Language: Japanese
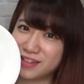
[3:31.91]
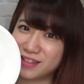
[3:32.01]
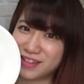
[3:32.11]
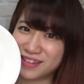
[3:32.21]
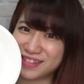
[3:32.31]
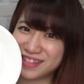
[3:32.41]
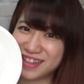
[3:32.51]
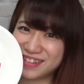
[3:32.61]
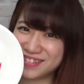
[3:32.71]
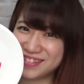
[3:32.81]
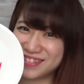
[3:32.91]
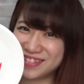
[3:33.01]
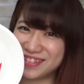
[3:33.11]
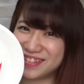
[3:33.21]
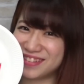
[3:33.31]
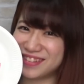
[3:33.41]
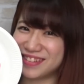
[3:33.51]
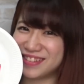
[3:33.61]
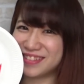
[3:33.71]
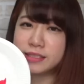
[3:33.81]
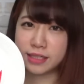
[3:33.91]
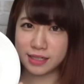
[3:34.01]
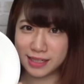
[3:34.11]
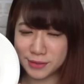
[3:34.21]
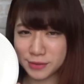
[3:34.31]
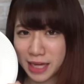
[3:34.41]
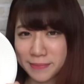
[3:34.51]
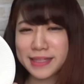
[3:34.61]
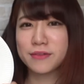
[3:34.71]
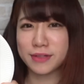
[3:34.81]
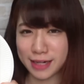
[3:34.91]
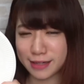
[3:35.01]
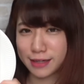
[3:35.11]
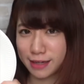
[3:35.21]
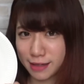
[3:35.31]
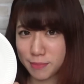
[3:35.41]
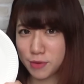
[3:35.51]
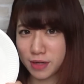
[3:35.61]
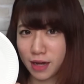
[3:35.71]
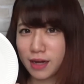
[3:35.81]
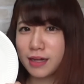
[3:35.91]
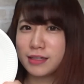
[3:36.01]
なんだろうじゃありんご食べたの誰か聞いてみようか